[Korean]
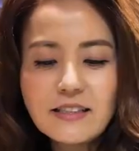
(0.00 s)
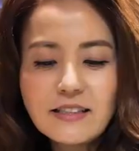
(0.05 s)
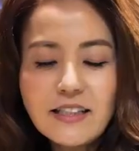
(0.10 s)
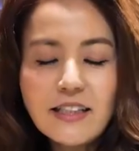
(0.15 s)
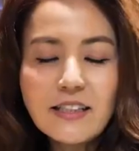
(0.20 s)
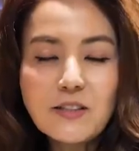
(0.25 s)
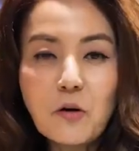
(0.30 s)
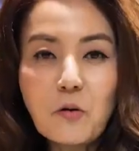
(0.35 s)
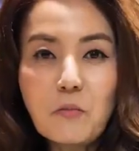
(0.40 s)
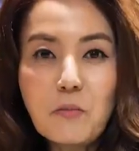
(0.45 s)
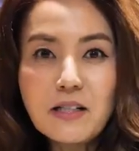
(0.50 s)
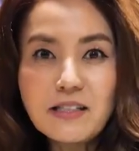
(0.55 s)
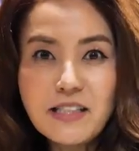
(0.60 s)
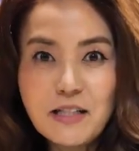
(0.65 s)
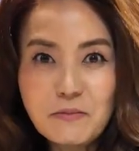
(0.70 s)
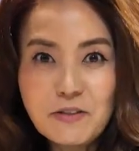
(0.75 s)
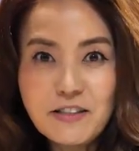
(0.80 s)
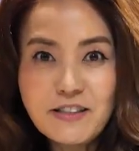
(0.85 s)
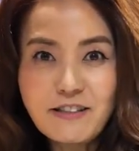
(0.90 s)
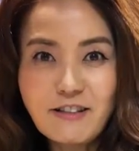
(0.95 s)
근데 정말
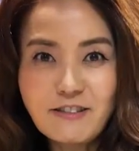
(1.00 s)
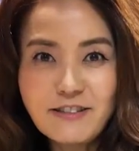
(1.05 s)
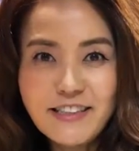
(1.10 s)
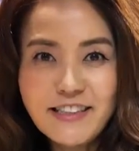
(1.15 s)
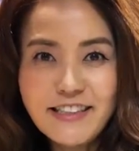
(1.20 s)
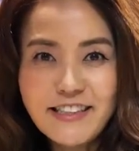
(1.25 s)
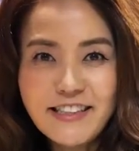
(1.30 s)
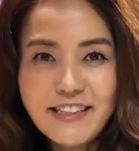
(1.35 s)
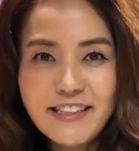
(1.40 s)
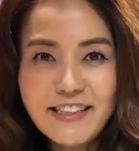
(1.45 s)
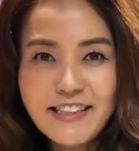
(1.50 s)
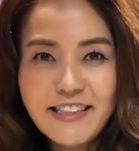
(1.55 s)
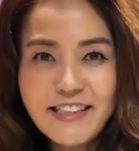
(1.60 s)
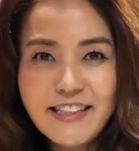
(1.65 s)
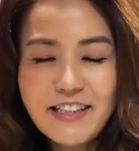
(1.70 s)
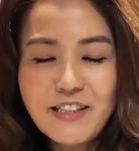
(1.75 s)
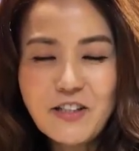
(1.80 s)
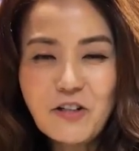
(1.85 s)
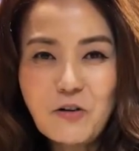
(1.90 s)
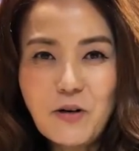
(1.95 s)
재밌는 거는
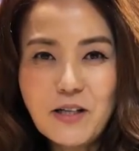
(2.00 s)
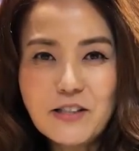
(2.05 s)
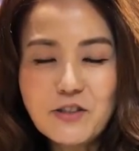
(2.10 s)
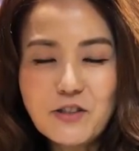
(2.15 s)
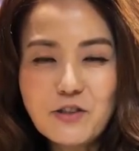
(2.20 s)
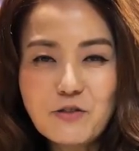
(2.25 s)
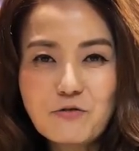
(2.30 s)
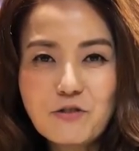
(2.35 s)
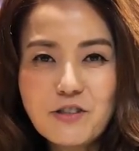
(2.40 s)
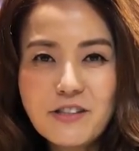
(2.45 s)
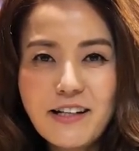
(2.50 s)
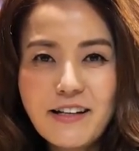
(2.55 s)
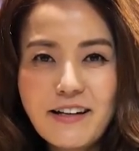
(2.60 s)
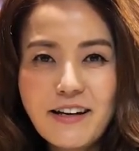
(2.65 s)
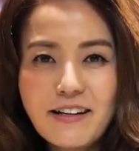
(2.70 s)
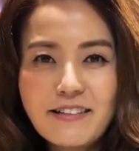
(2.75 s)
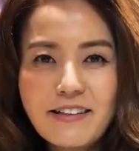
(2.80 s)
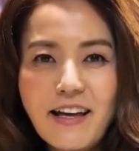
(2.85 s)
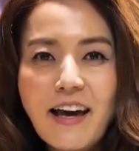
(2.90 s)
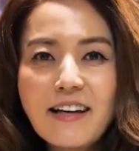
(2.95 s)
이거 완전히
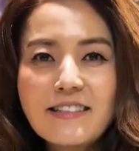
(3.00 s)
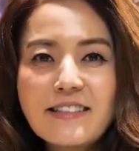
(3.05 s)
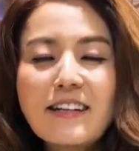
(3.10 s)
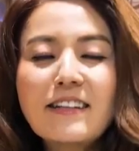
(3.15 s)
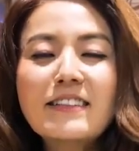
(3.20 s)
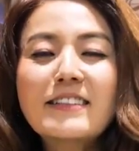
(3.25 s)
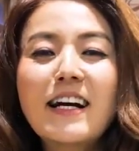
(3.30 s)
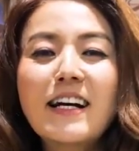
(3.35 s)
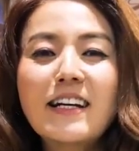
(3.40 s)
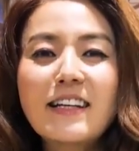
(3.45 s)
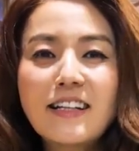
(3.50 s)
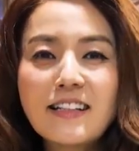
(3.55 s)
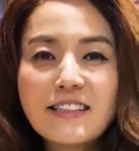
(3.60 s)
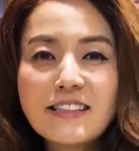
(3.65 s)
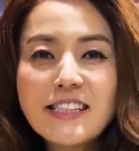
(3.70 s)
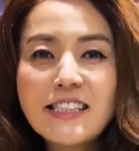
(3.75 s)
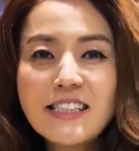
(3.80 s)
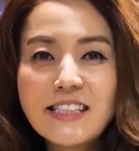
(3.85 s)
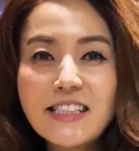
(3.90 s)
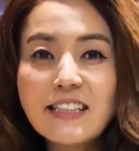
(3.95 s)
우리나라의 내장탕이랑
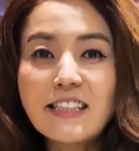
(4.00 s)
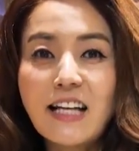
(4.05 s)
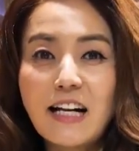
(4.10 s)
진짜